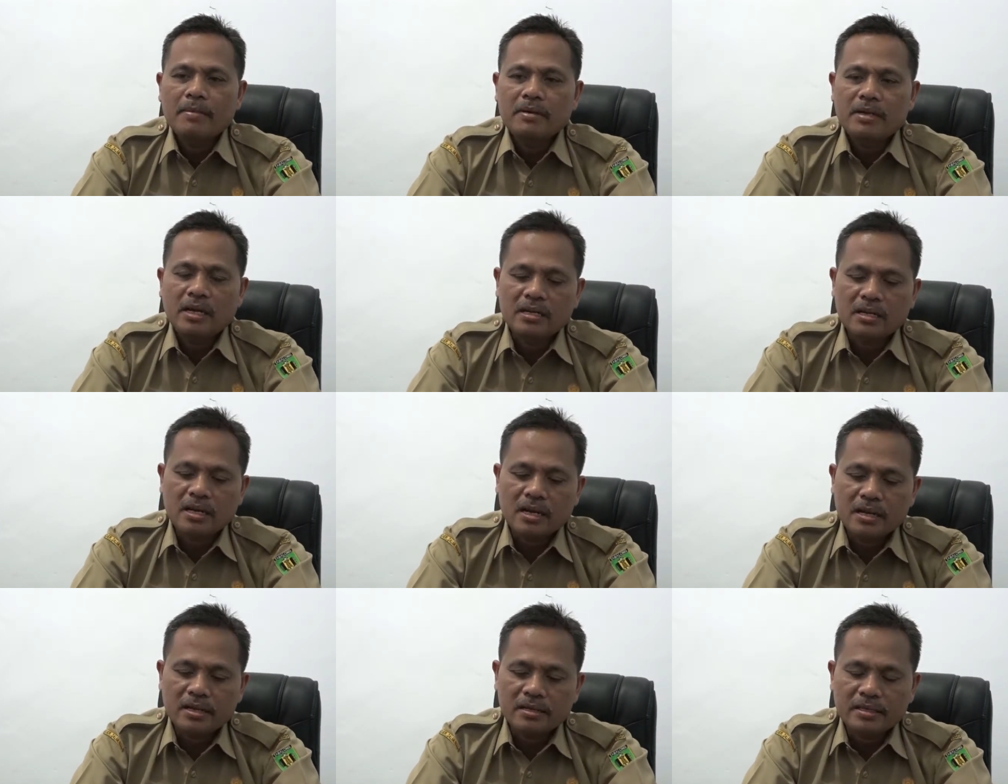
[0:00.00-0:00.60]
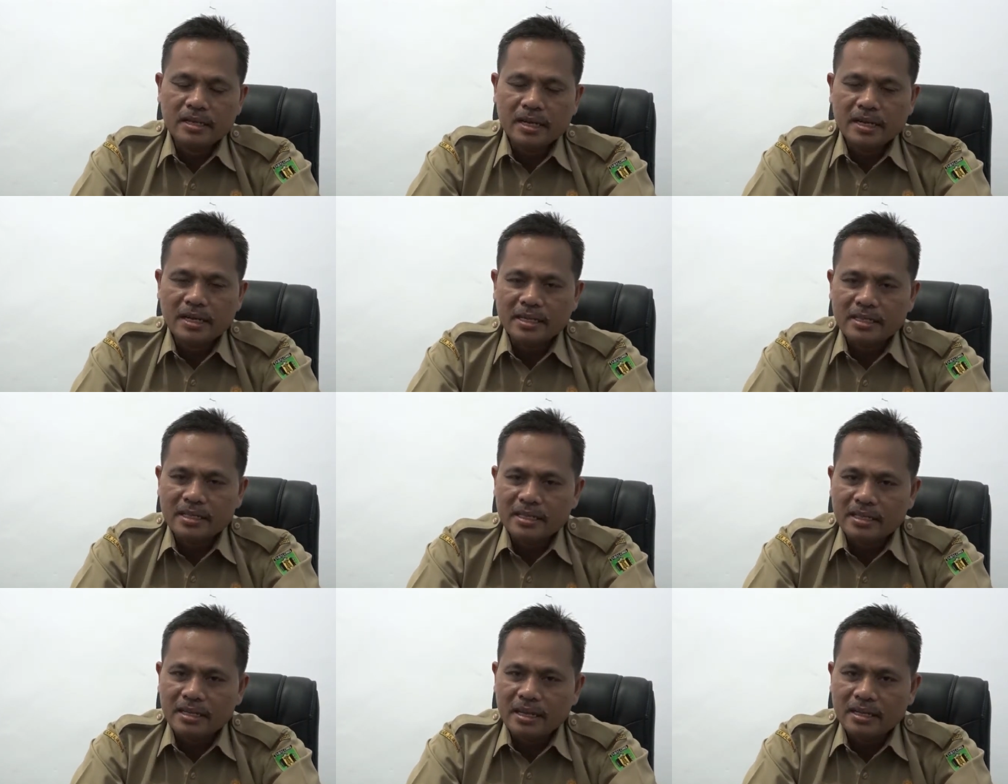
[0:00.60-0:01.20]
dan yang
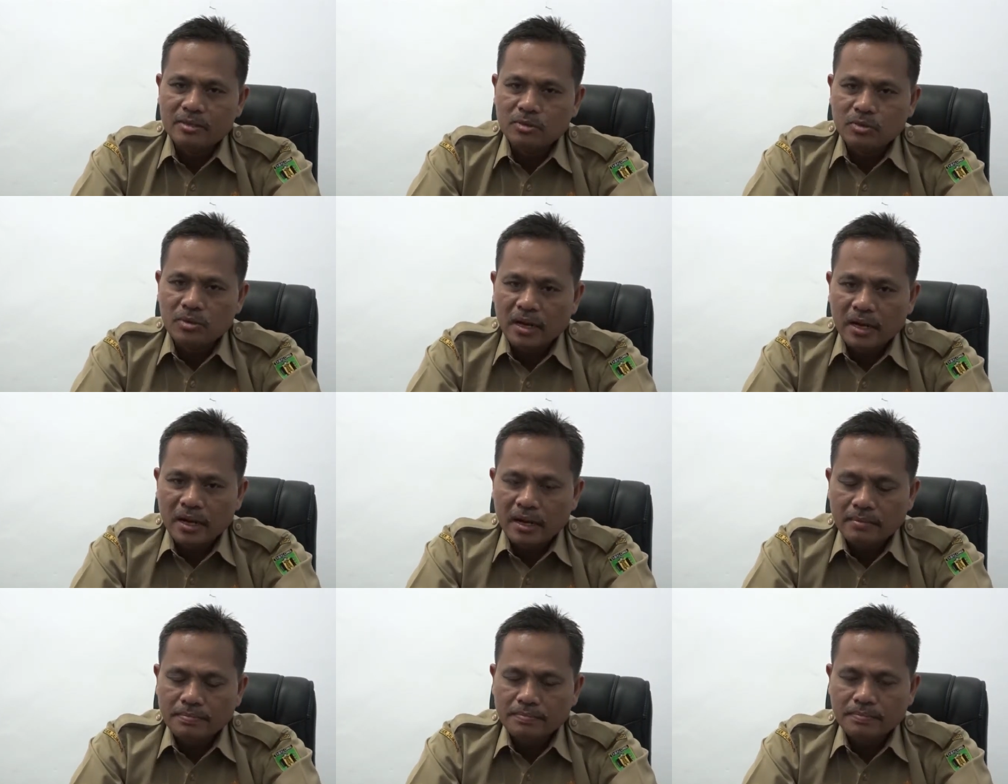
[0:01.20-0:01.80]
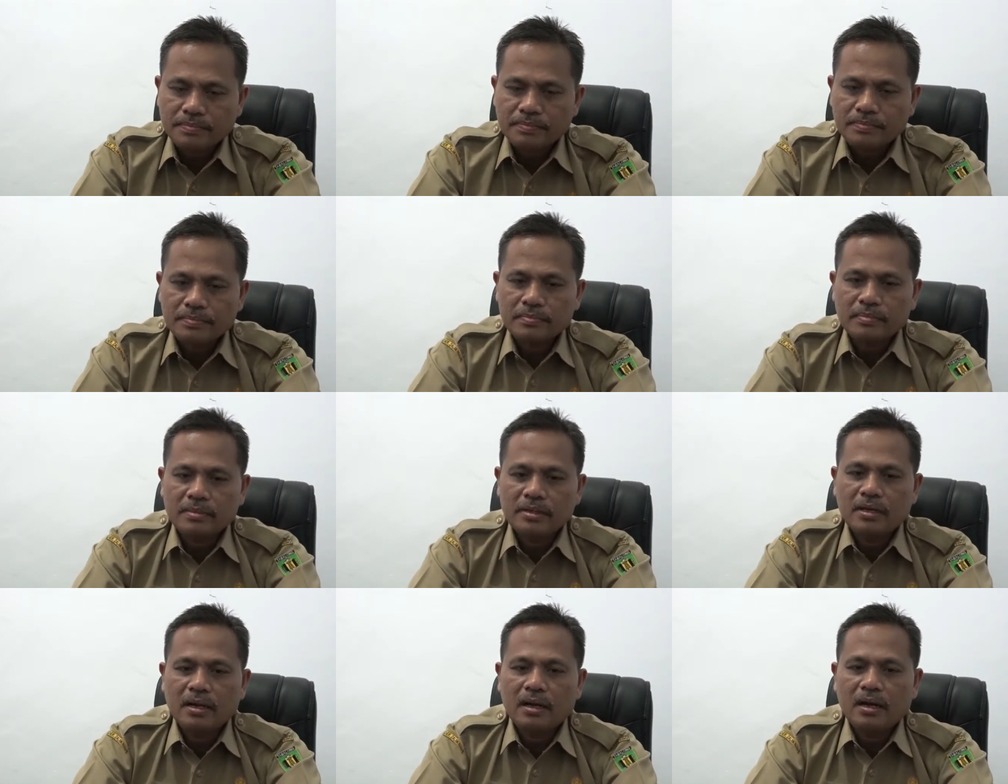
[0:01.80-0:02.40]
ketiga juga
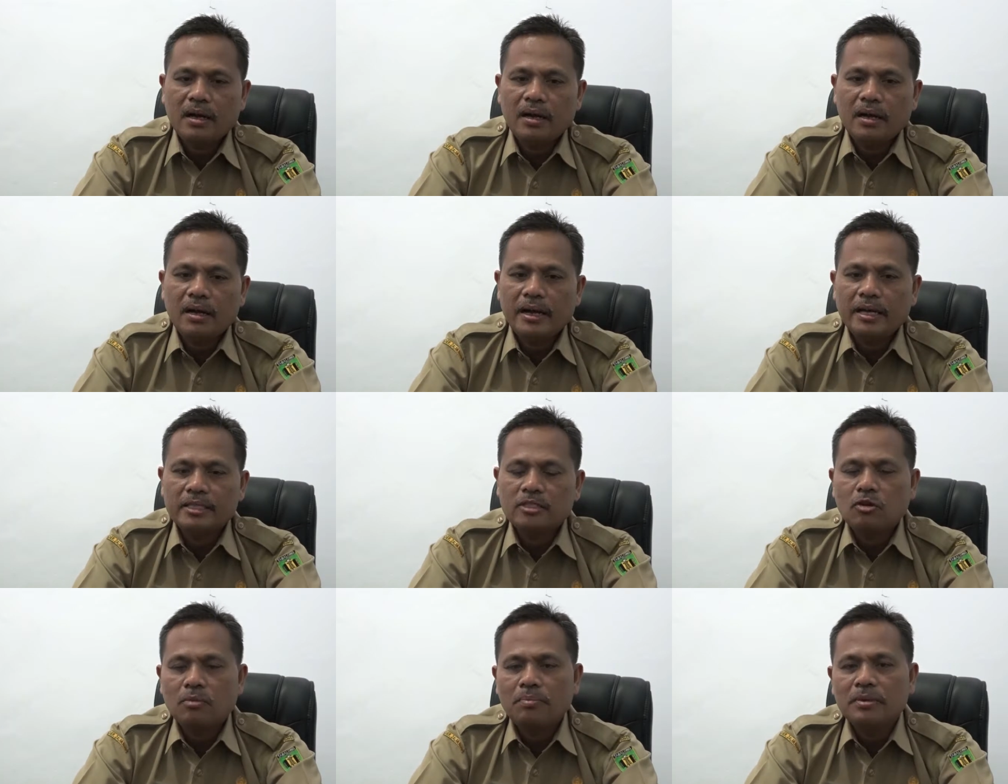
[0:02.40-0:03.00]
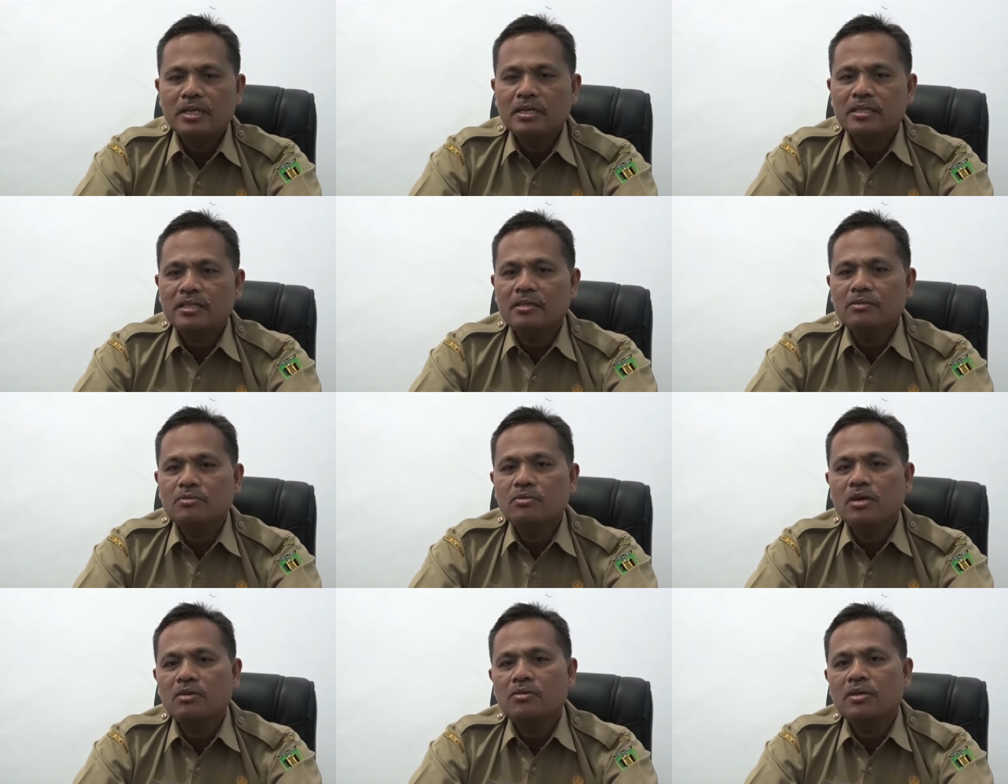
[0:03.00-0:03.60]
uh, eh, SOP kita
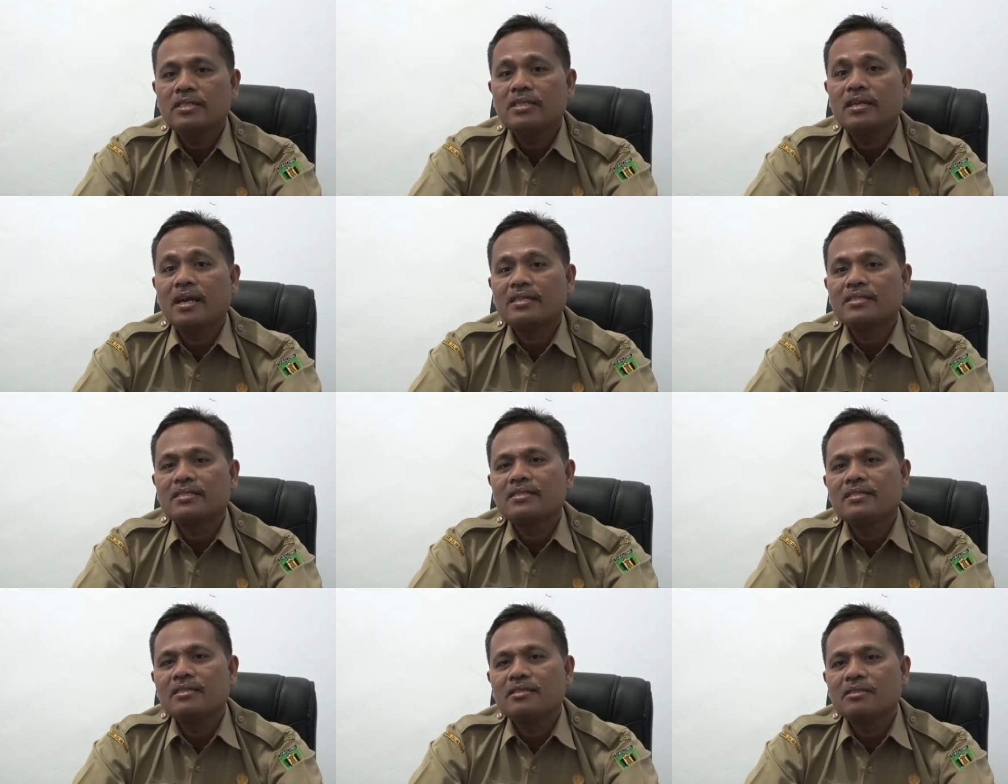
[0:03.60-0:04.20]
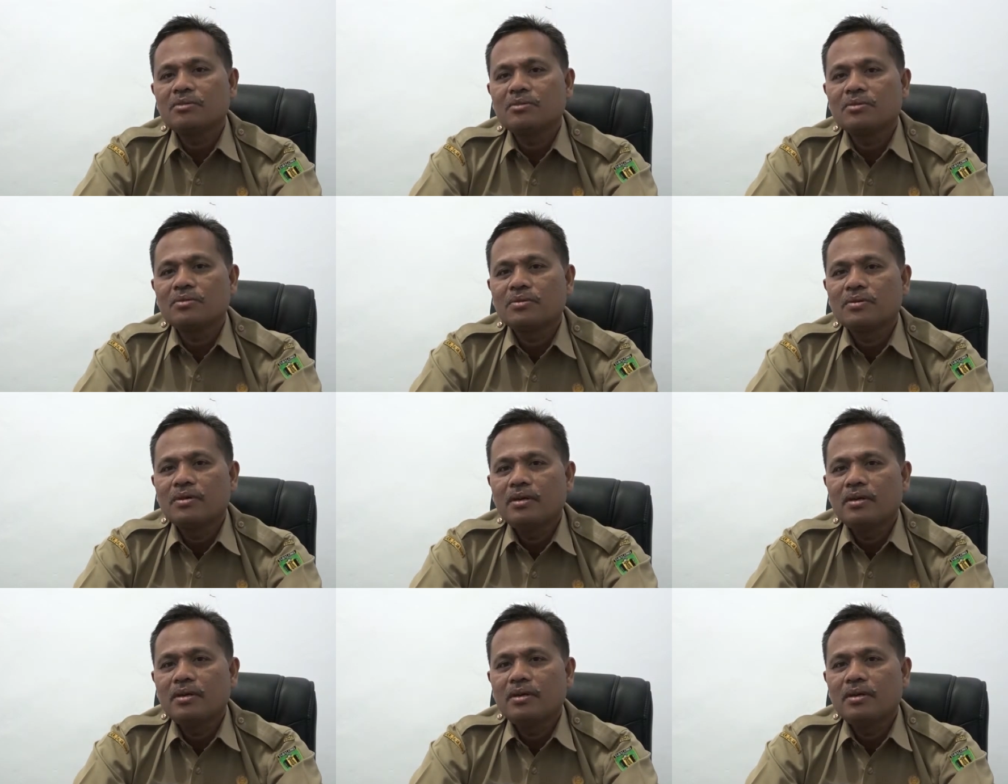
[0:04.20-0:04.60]
juga udah jelas di situ